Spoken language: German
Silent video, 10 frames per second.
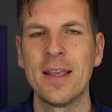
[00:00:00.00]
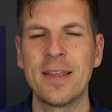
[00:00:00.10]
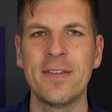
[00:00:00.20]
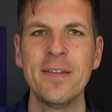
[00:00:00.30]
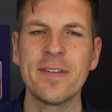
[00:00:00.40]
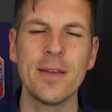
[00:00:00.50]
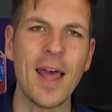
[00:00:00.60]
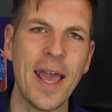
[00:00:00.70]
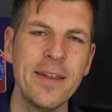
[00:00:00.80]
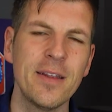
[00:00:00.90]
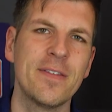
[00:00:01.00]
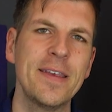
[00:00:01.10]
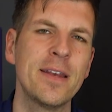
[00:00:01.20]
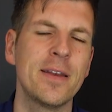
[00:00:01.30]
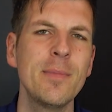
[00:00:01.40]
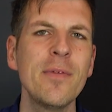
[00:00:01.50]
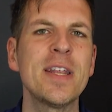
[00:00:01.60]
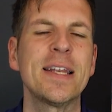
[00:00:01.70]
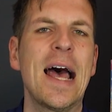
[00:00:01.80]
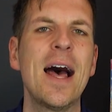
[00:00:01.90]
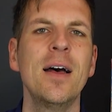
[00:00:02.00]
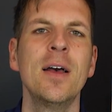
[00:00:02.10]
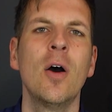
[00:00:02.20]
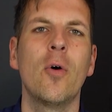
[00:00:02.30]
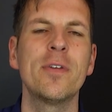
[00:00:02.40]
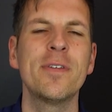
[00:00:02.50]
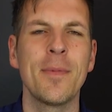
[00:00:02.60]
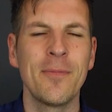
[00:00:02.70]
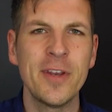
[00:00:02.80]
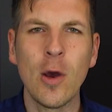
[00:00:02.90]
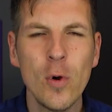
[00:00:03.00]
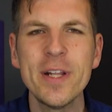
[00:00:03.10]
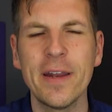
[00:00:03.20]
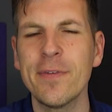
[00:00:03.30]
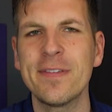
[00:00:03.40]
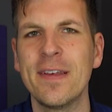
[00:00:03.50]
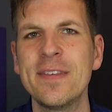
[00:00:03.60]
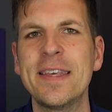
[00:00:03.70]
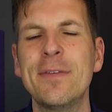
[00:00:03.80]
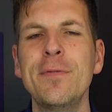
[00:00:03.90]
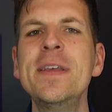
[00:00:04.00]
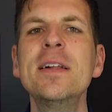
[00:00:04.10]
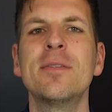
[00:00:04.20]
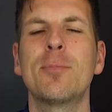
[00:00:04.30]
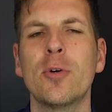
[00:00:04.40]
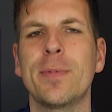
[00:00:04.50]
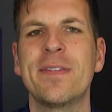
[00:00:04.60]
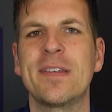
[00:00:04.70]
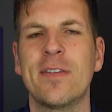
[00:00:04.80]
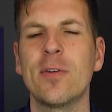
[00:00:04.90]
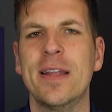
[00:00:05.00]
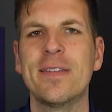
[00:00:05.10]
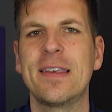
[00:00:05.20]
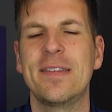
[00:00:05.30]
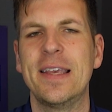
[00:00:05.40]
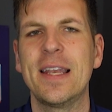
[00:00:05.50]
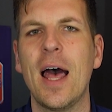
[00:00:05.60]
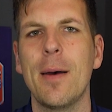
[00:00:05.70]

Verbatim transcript: sitzt in einigen Szenen immer wieder da und wiederholt etwas, das ich in vielen Blockbustern zuletzt gesehen